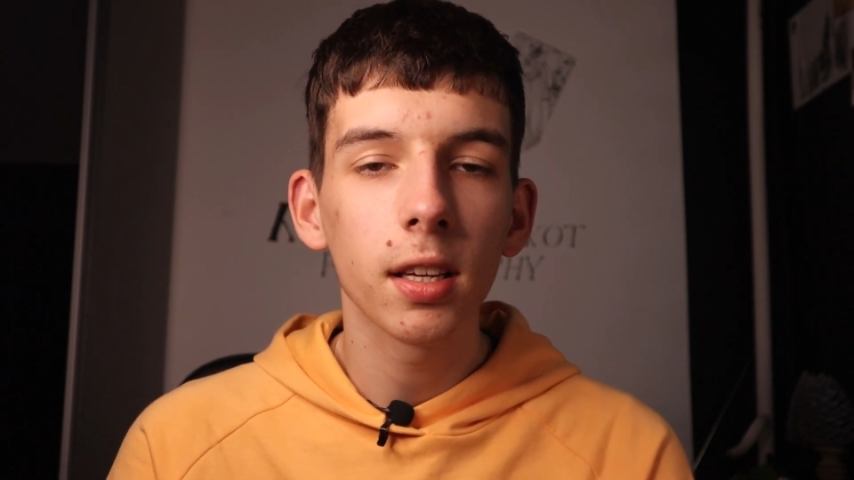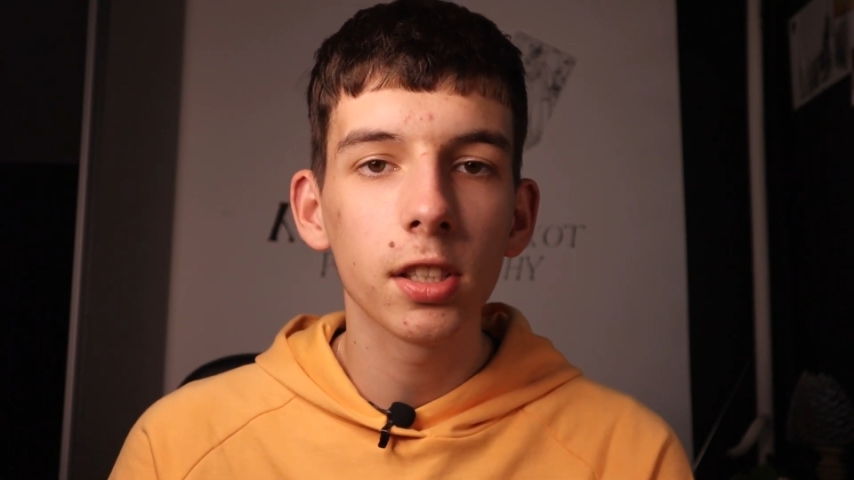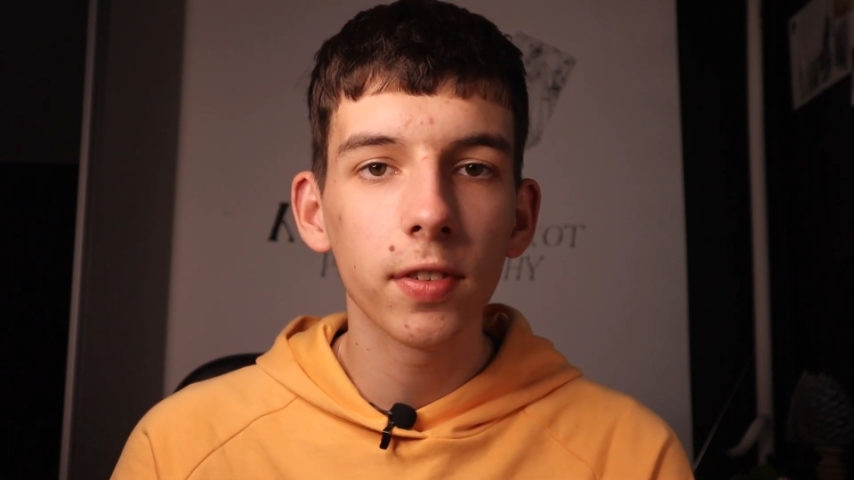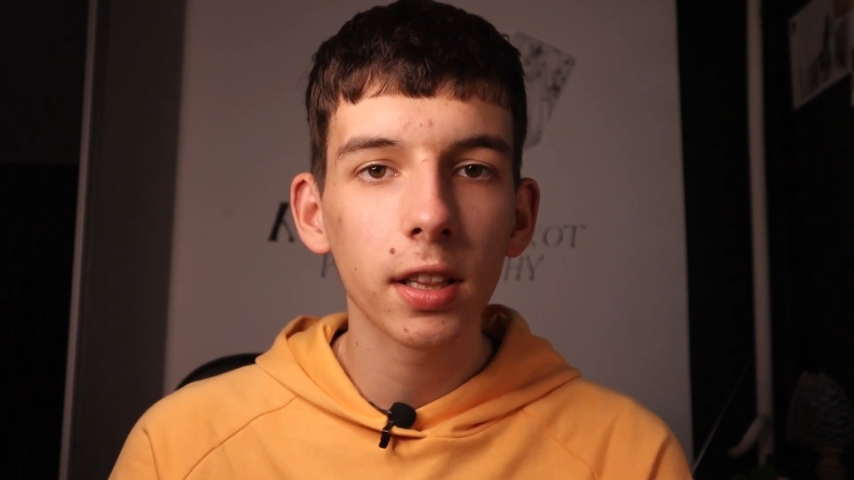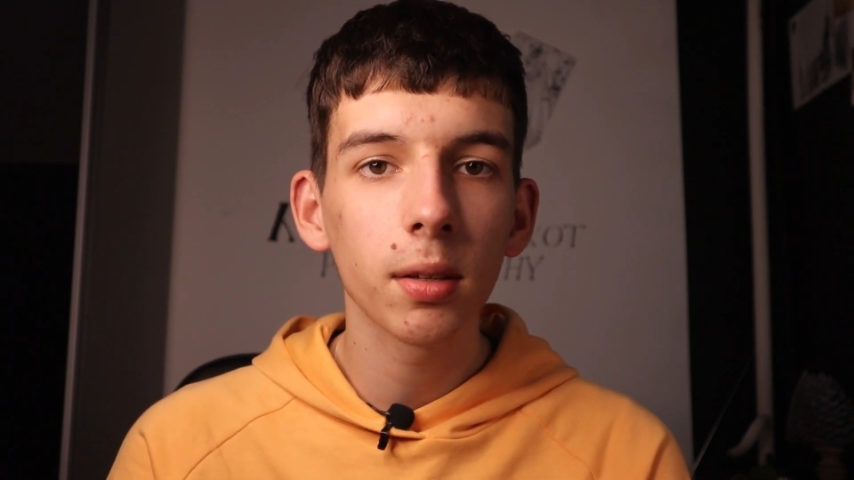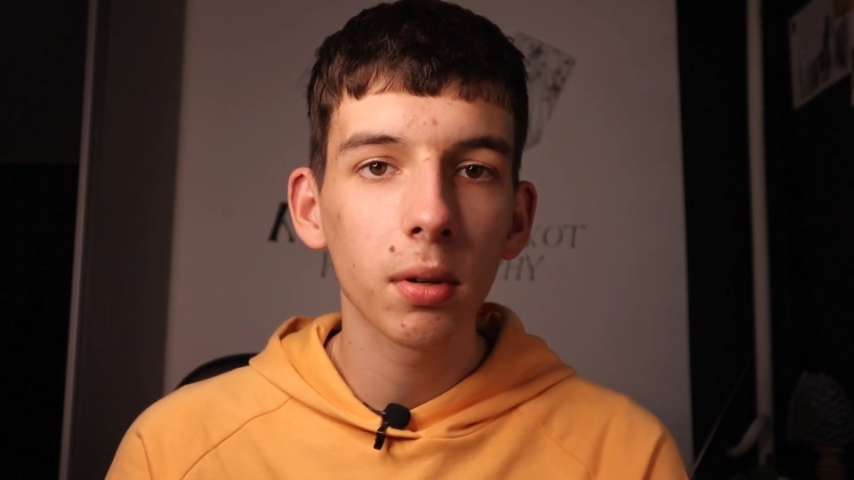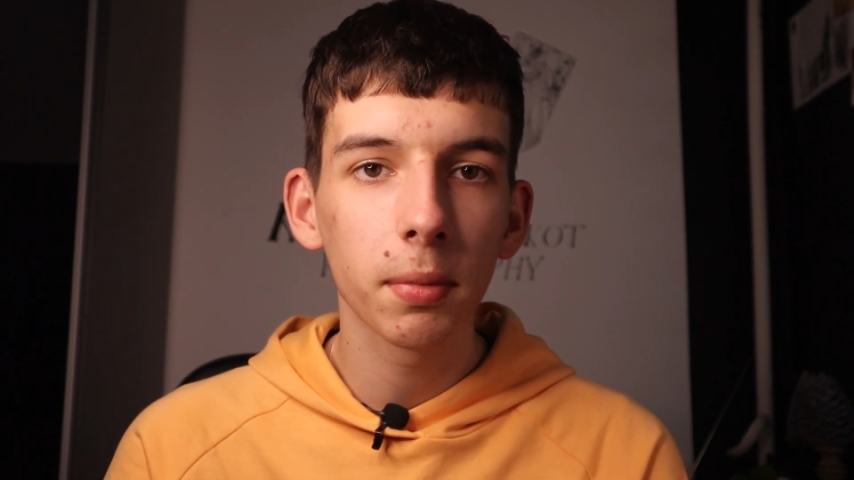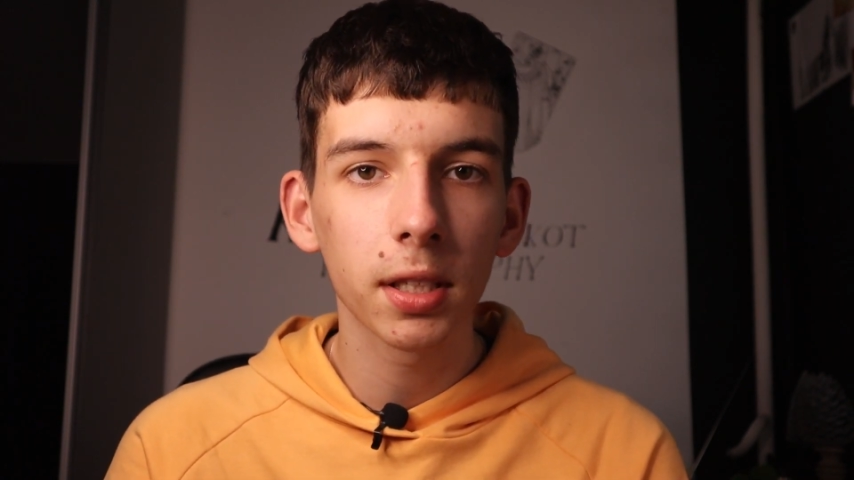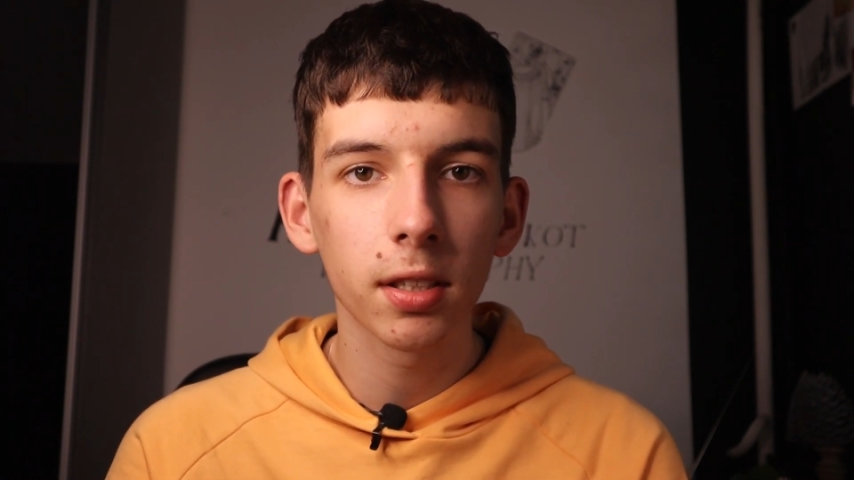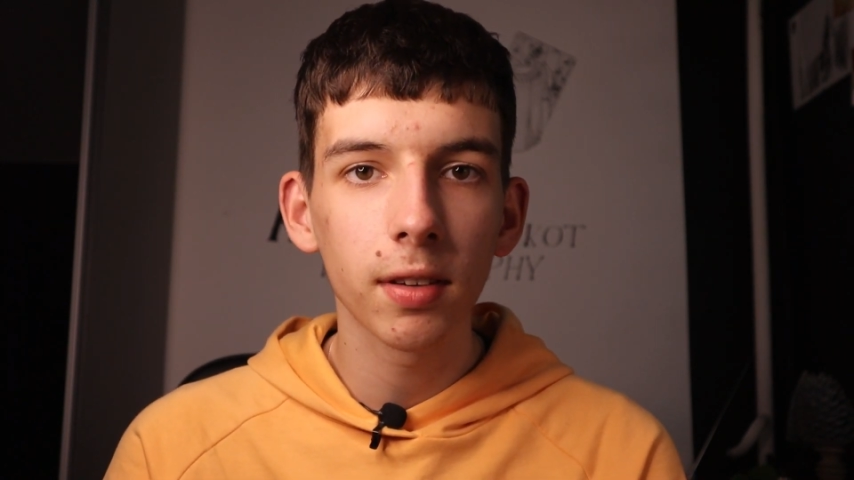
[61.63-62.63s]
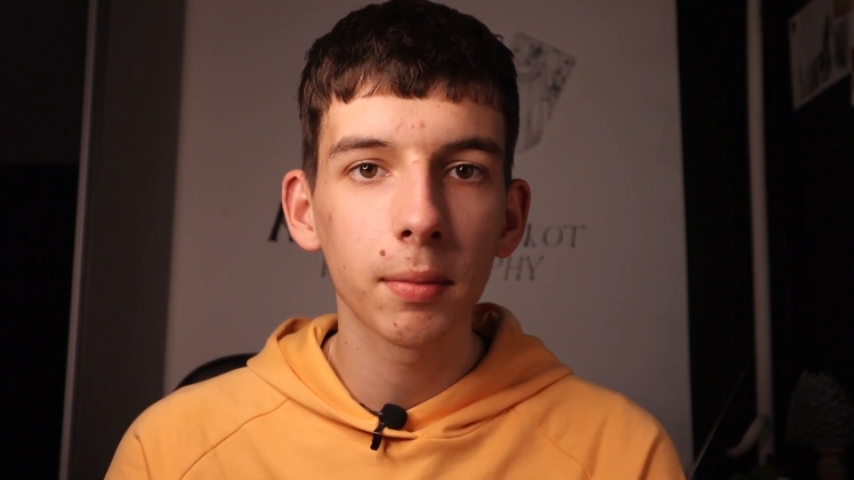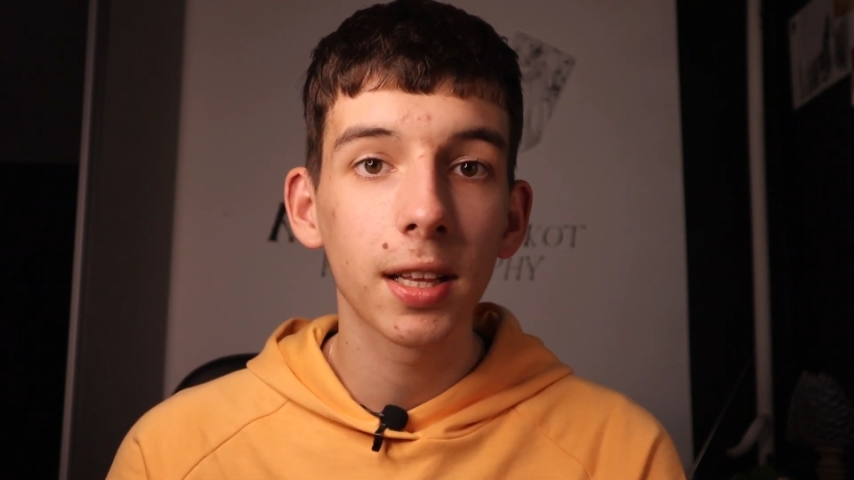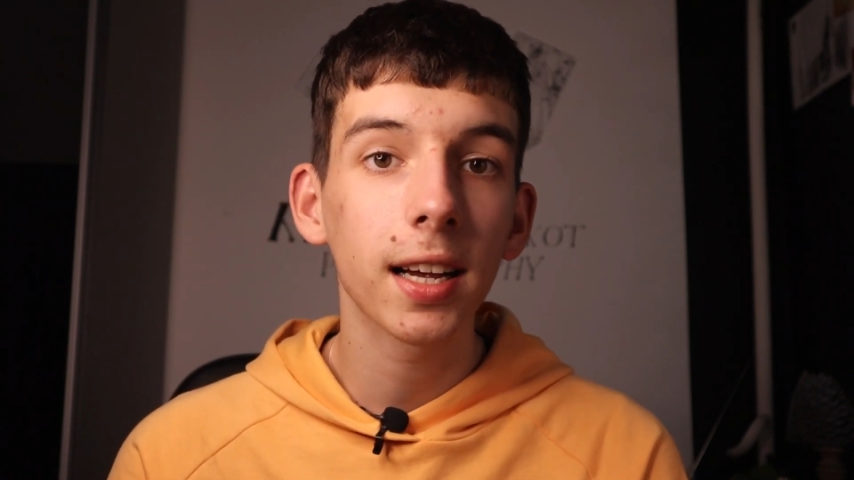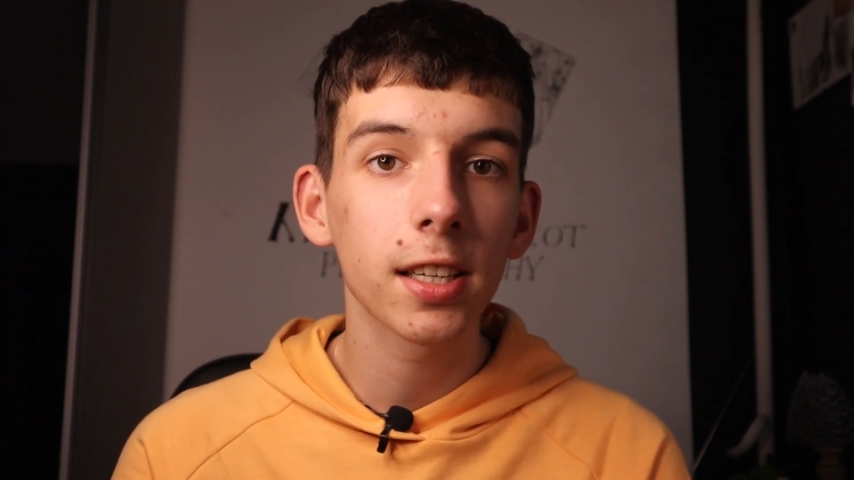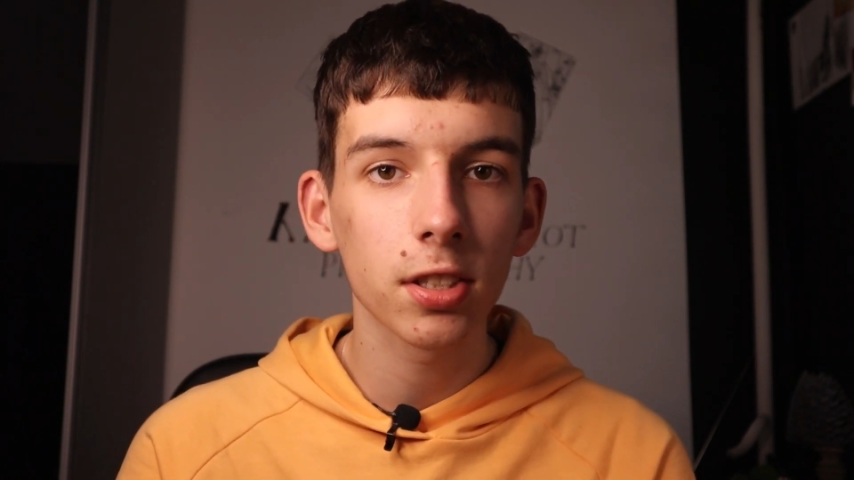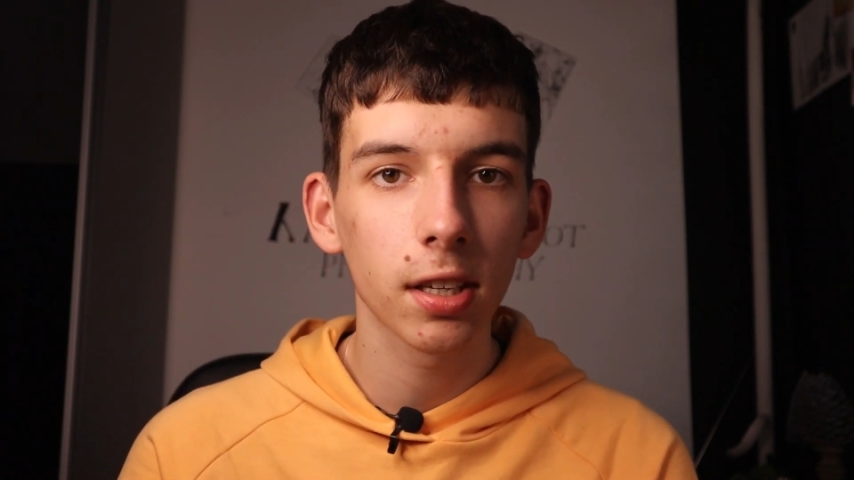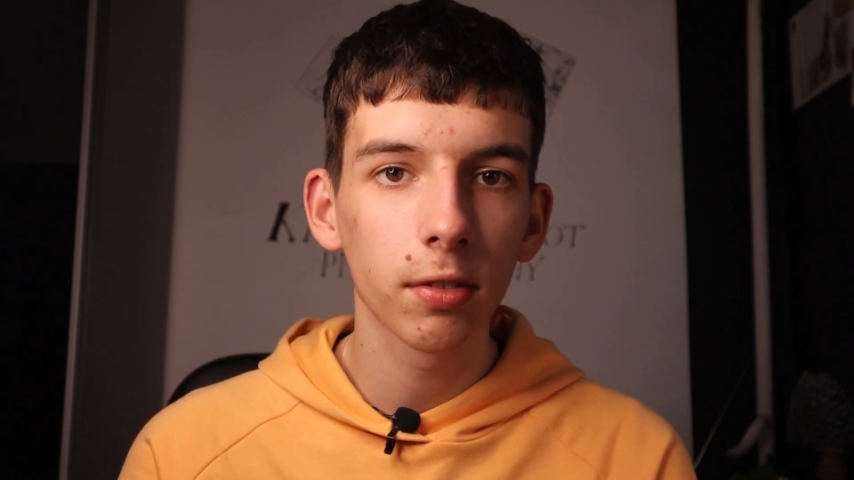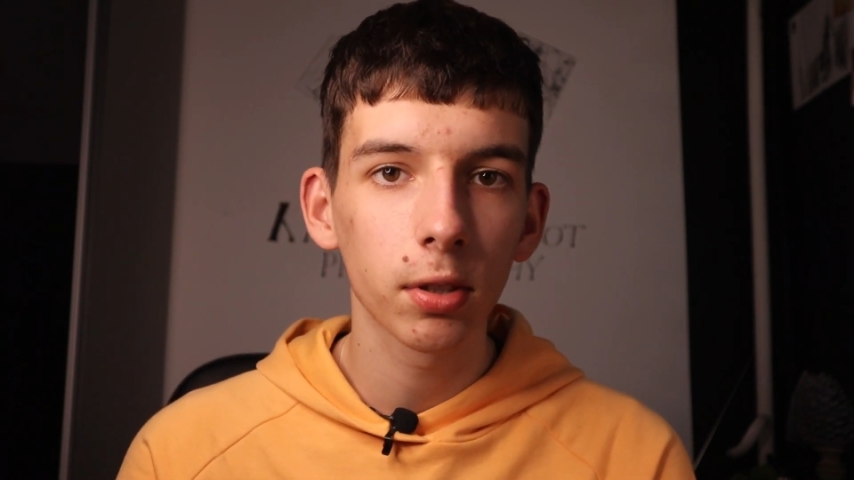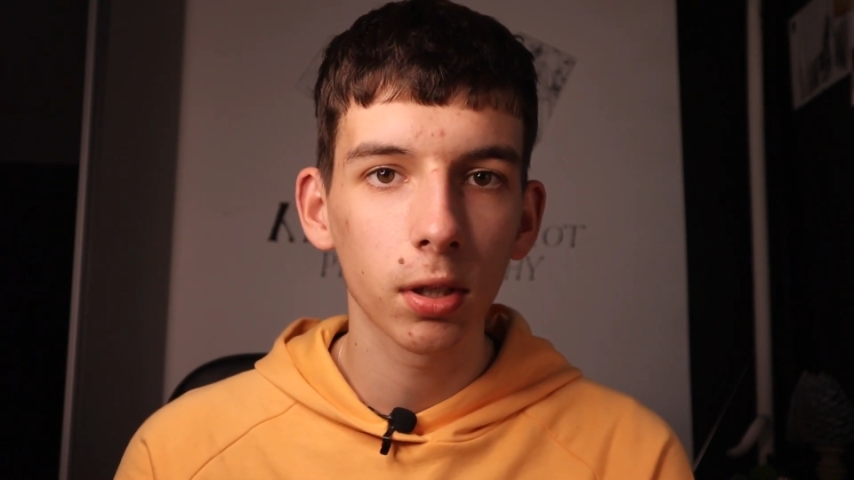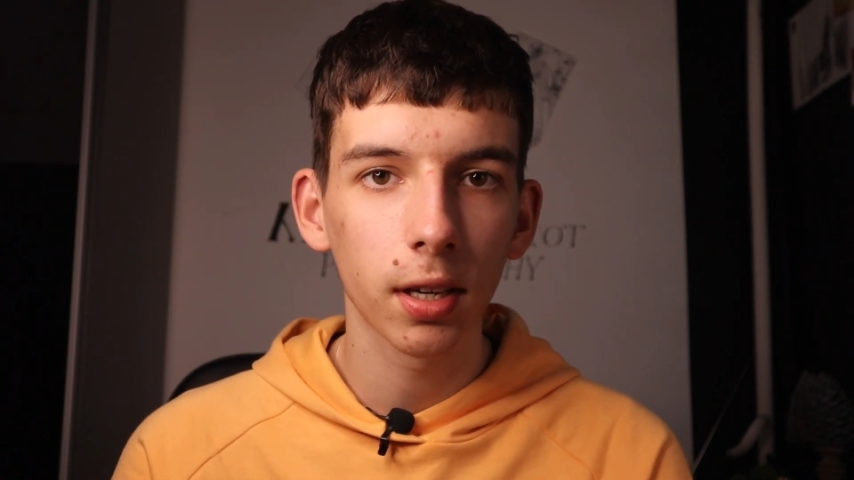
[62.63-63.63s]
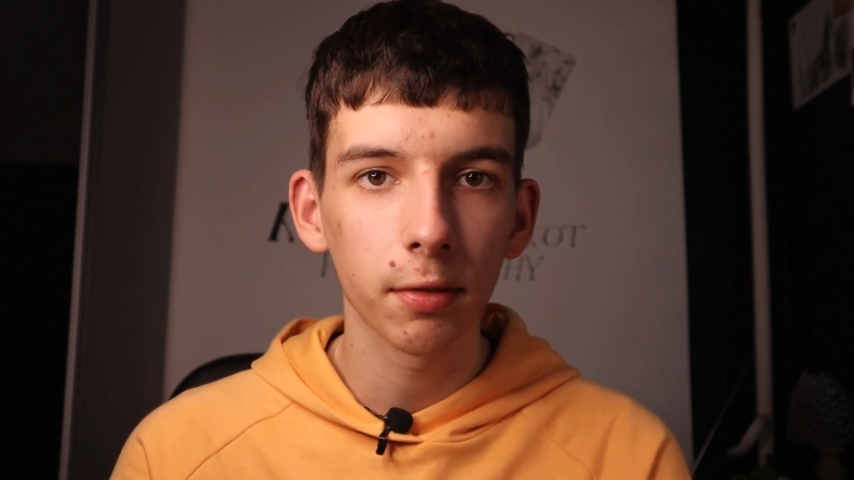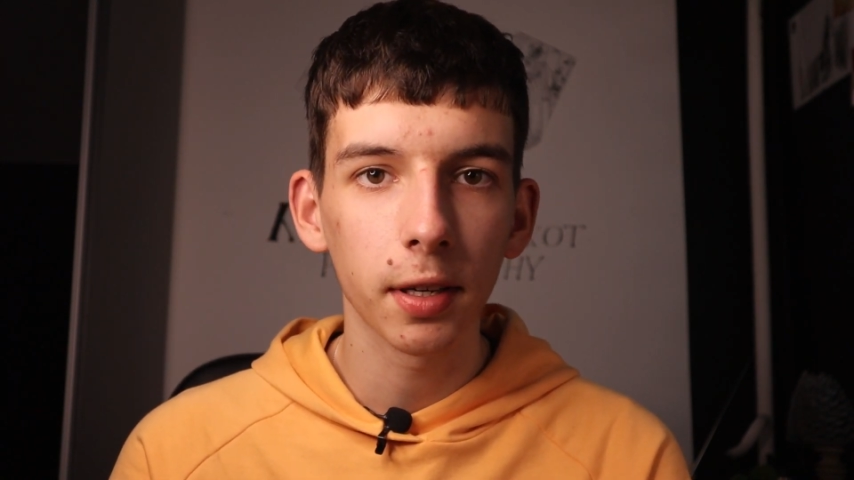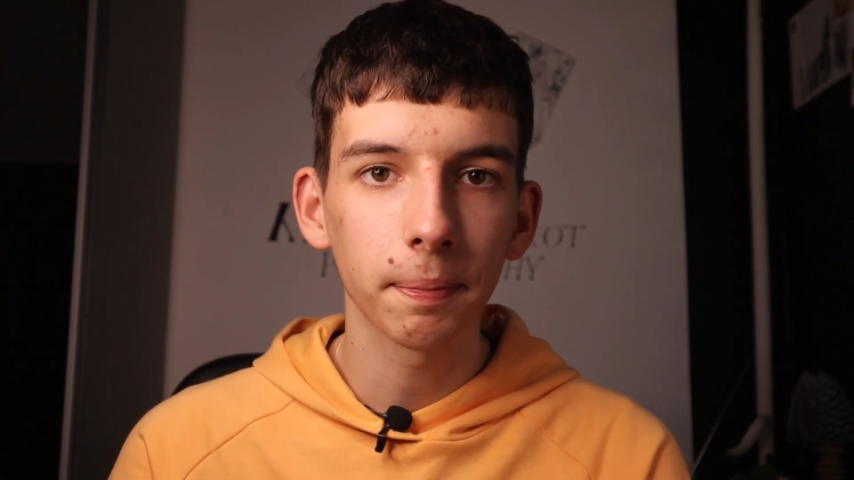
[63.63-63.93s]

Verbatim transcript: i świetnym obiektywem dla każdego fotografa.